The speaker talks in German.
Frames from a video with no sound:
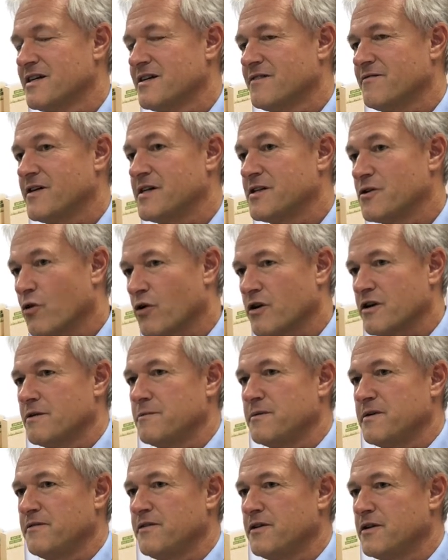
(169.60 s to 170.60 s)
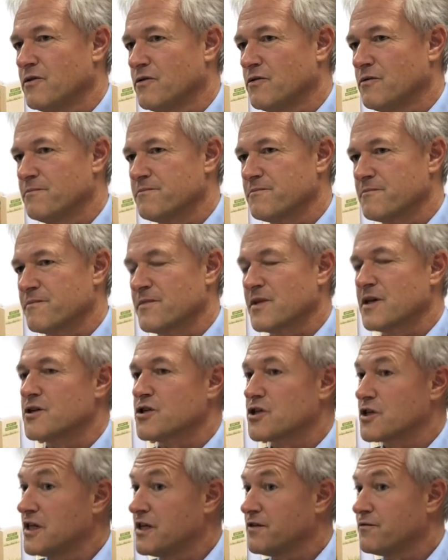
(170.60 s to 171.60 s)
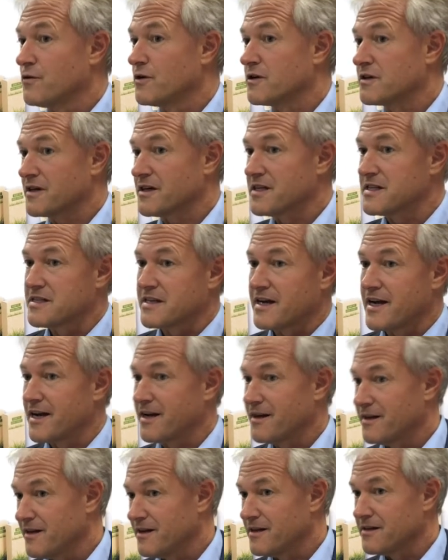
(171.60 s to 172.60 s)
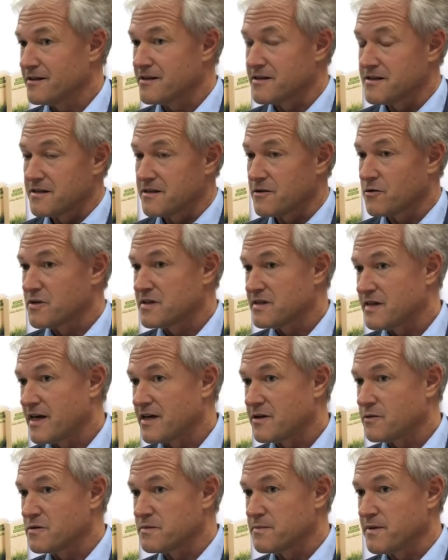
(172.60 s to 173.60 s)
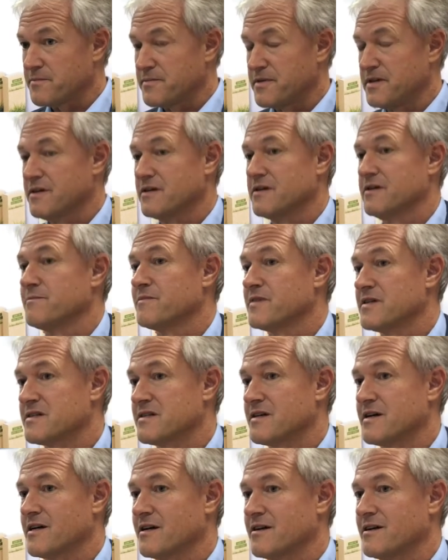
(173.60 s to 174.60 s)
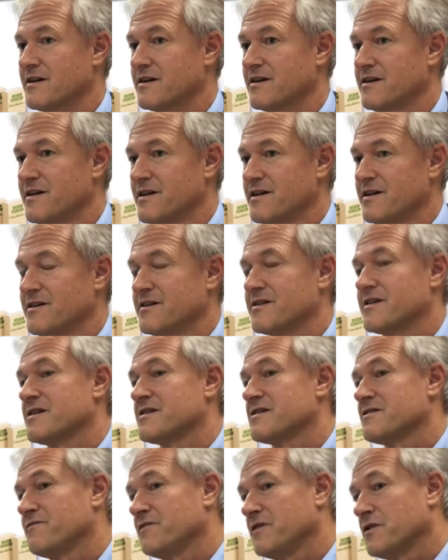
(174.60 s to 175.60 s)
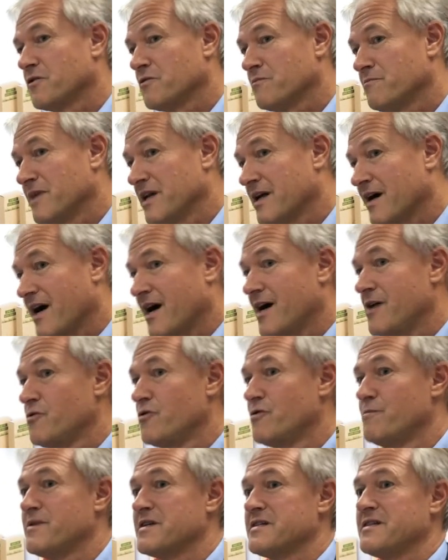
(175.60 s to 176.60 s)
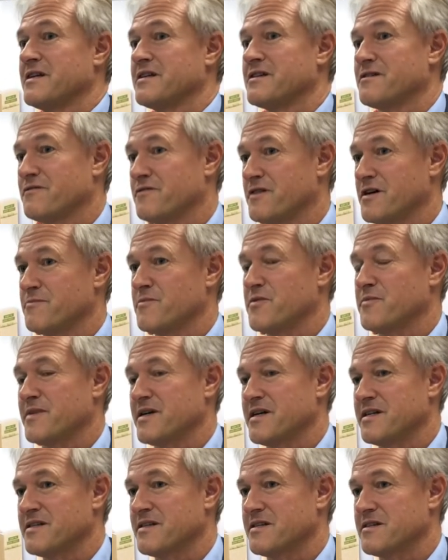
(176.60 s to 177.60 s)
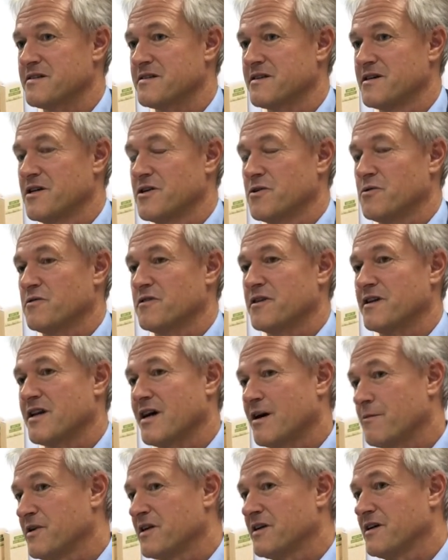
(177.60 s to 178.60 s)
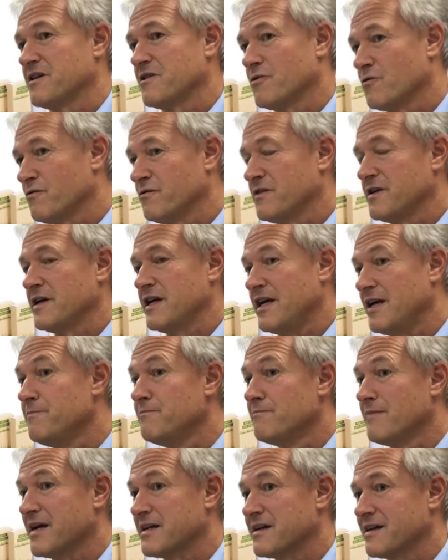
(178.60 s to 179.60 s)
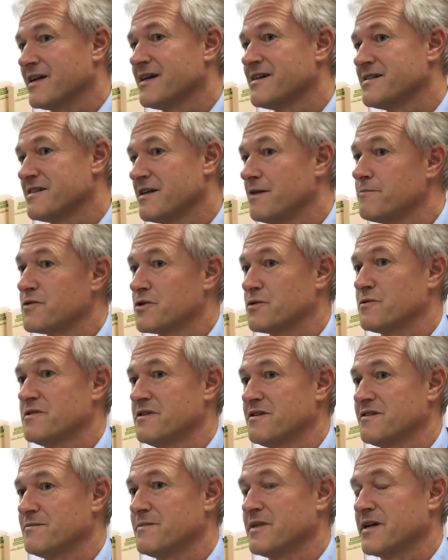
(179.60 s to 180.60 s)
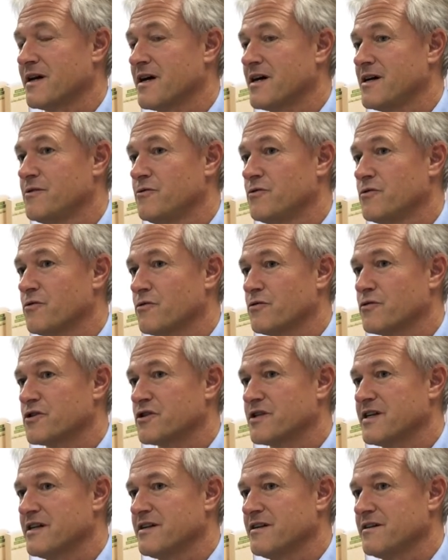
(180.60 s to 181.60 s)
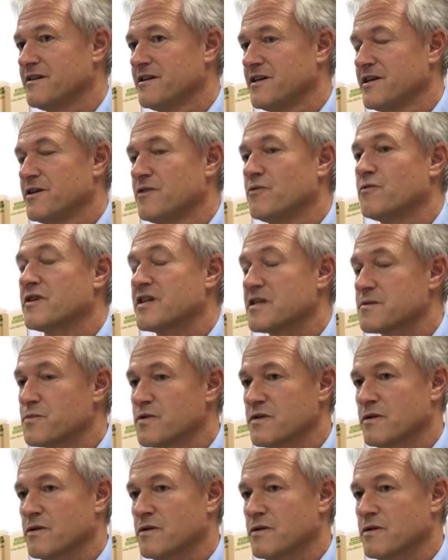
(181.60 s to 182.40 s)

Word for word: weil dort nämlich wiederum, Stichwort Recycling, da sind auch Zeitungspapiere im Recycling, da sind wiederum mineralölbasierte Farben im Einsatz. Und dann habe ich genau wieder im Material selbst schon diese Mineralölrückstände. Und das muss